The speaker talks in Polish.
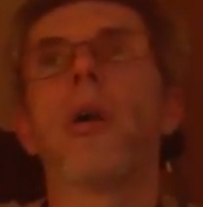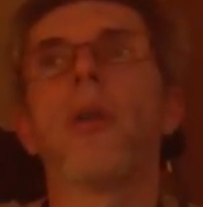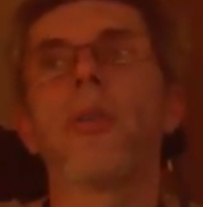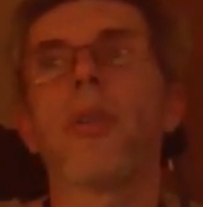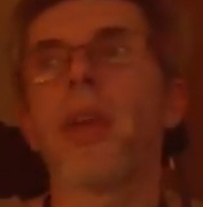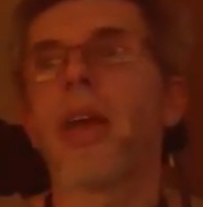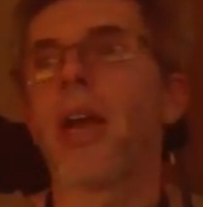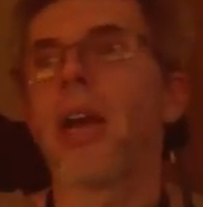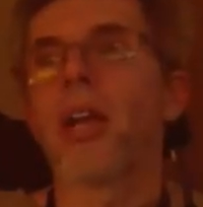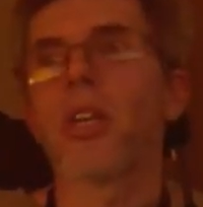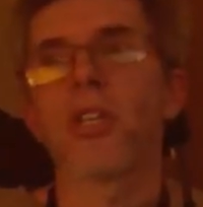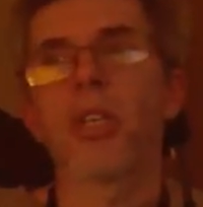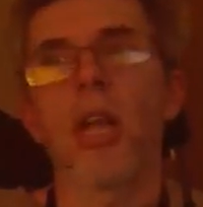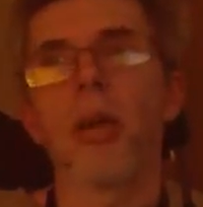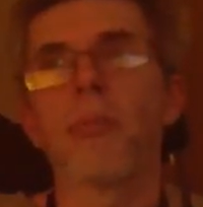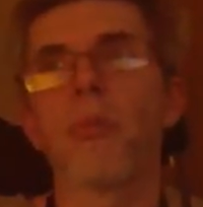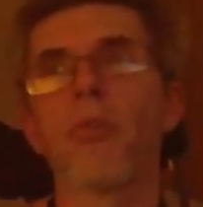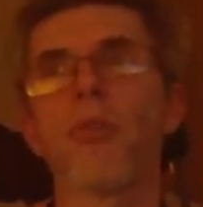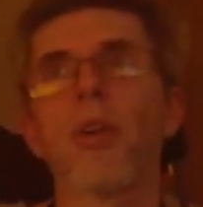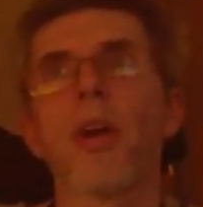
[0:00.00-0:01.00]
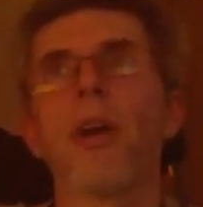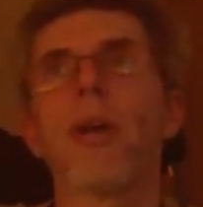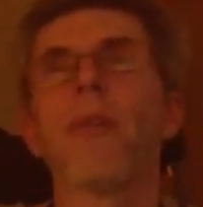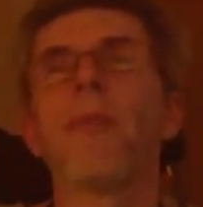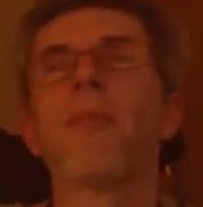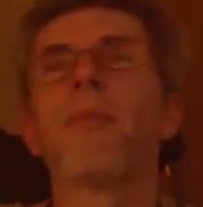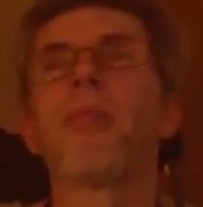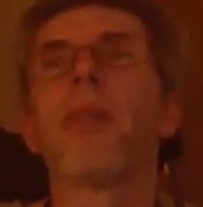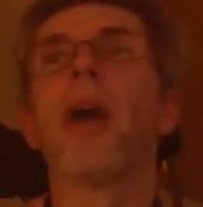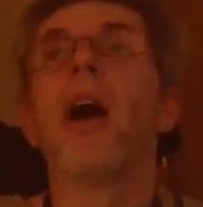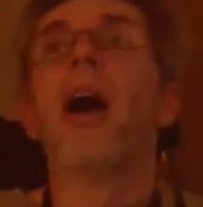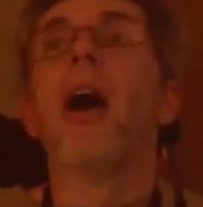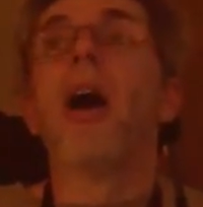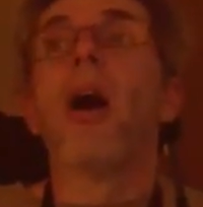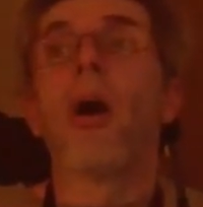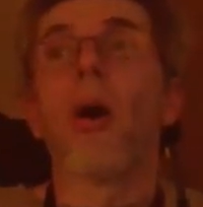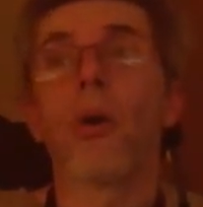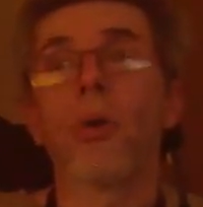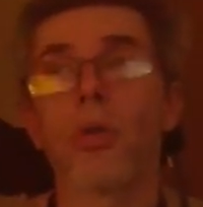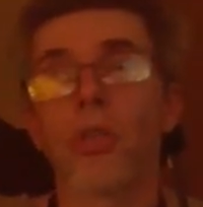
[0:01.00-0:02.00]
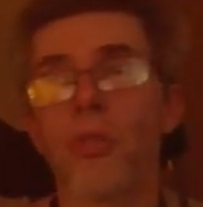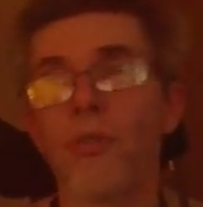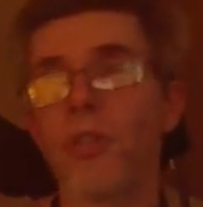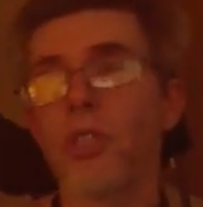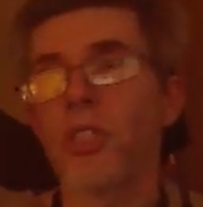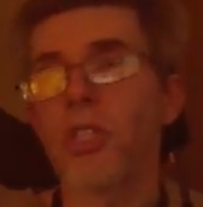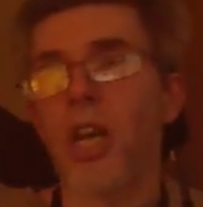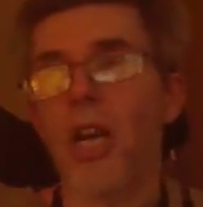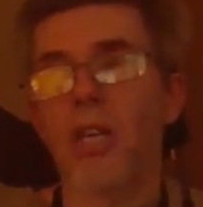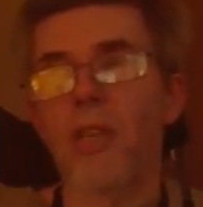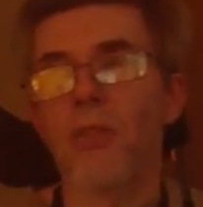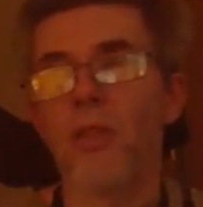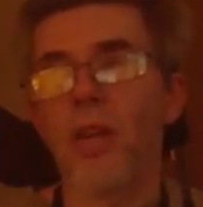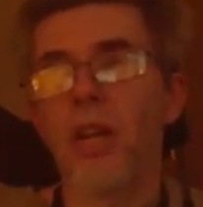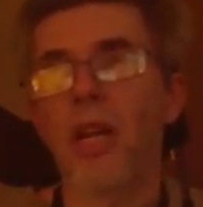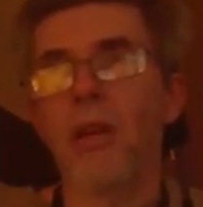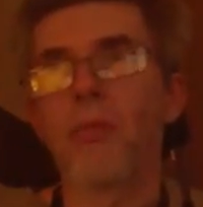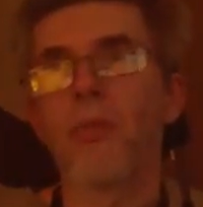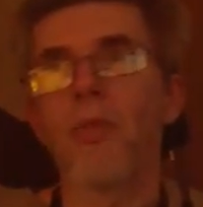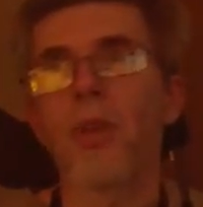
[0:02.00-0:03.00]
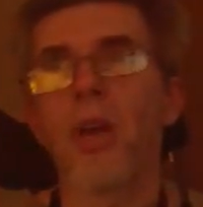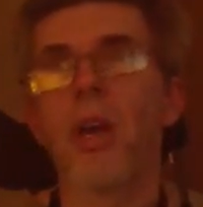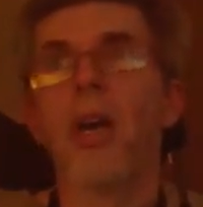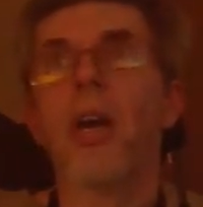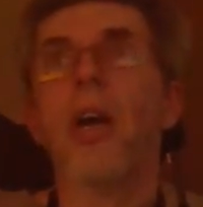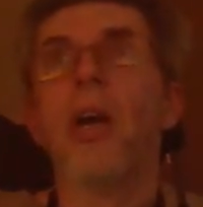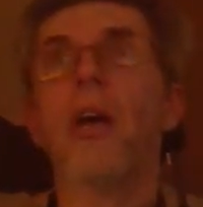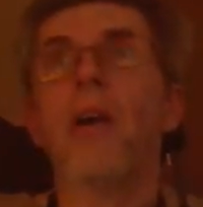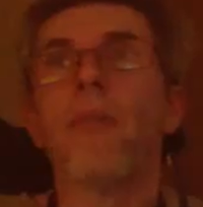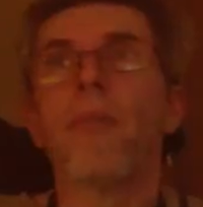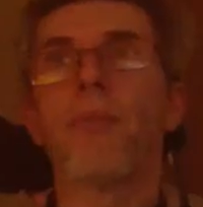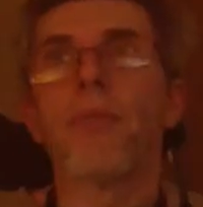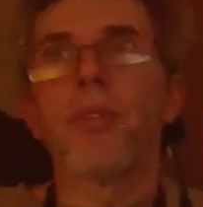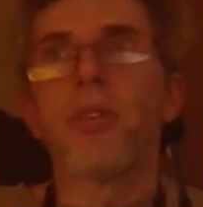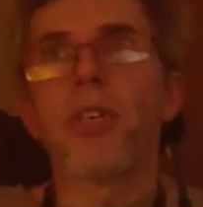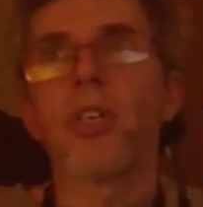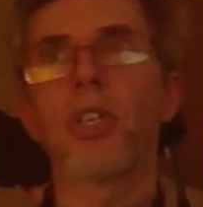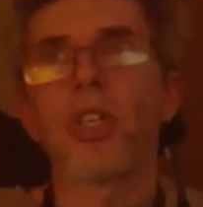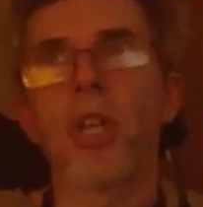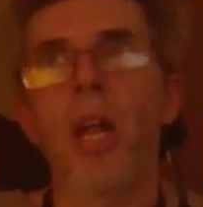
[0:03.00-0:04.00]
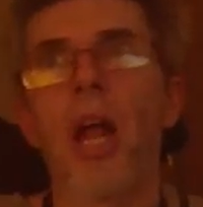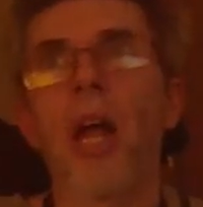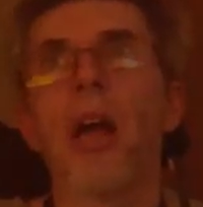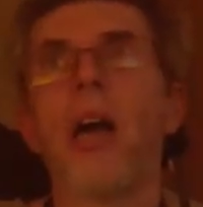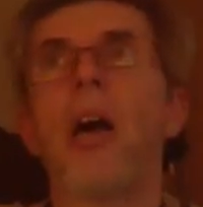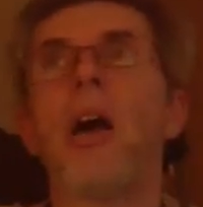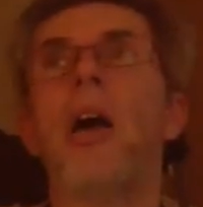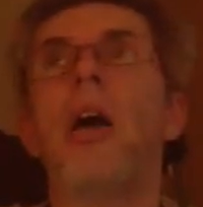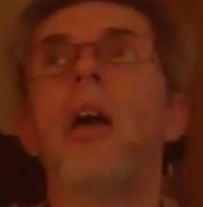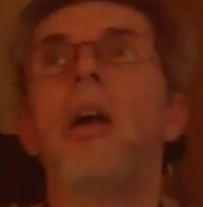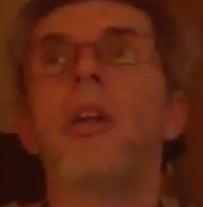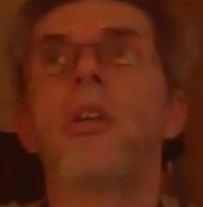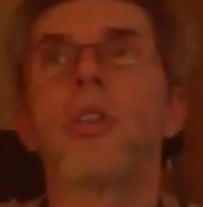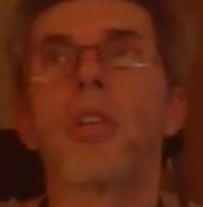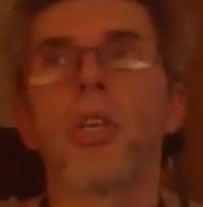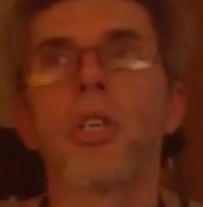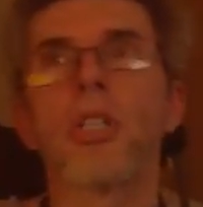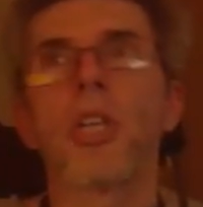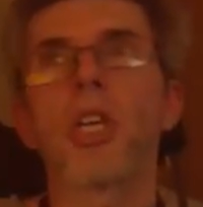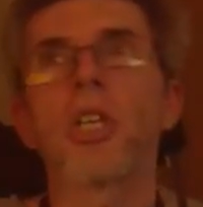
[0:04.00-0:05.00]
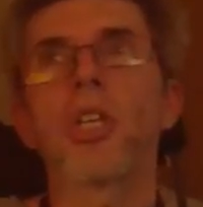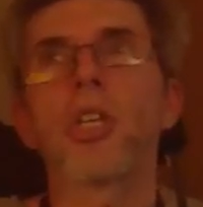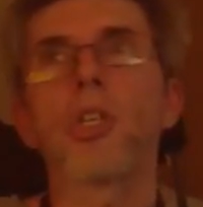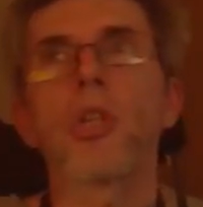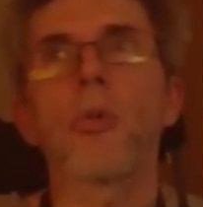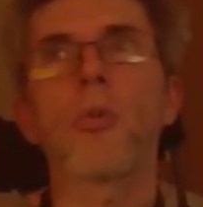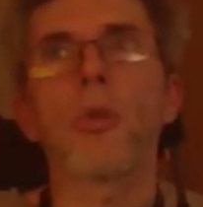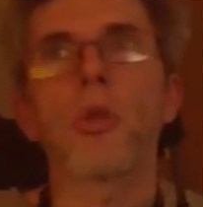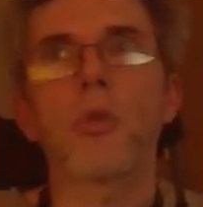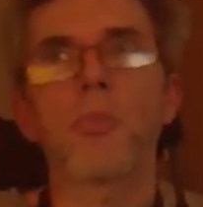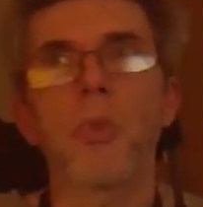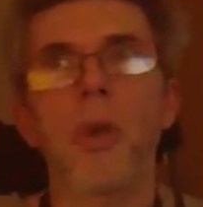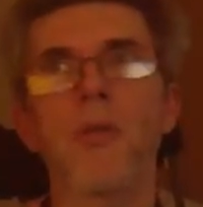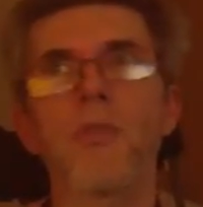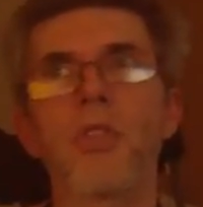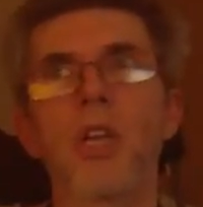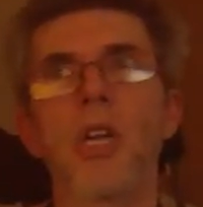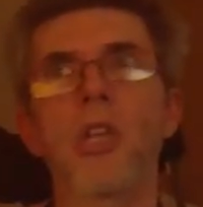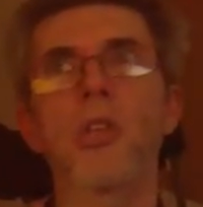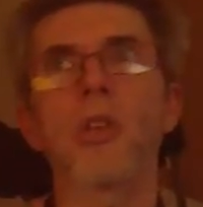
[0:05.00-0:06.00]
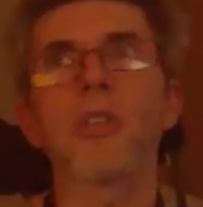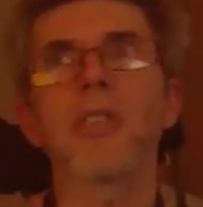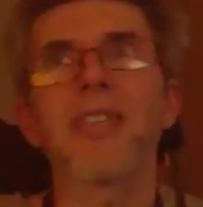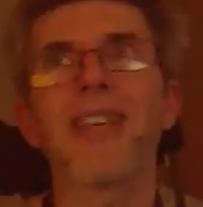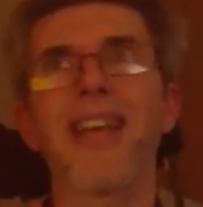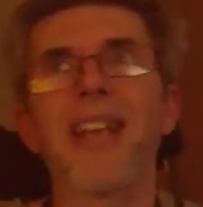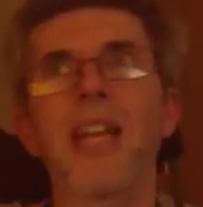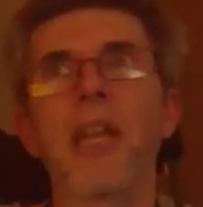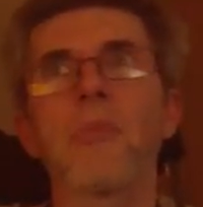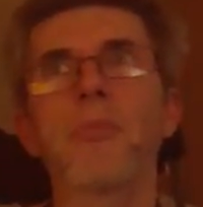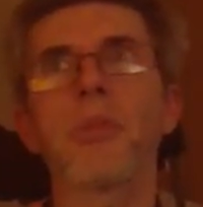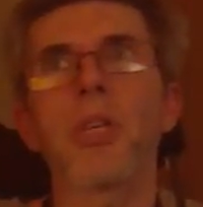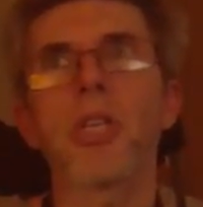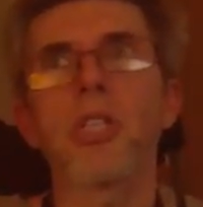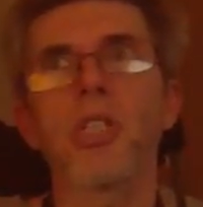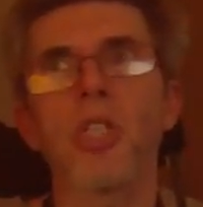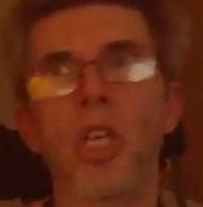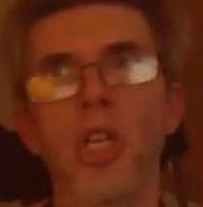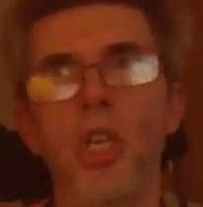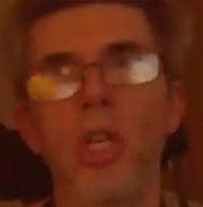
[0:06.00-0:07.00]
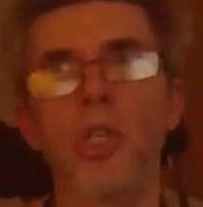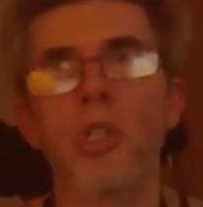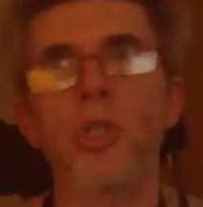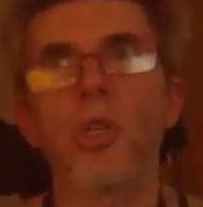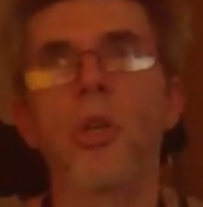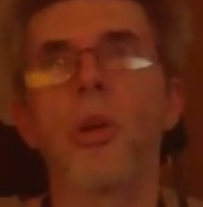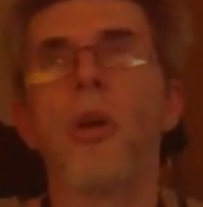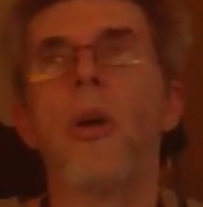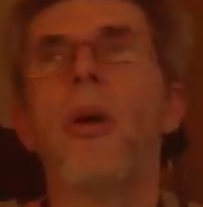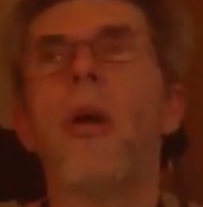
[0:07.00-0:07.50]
Nie, źle mówię. Oczywiście, jak zwykle mówię źle, czyli 10 do minus pierwszej to jest 1 przez 10.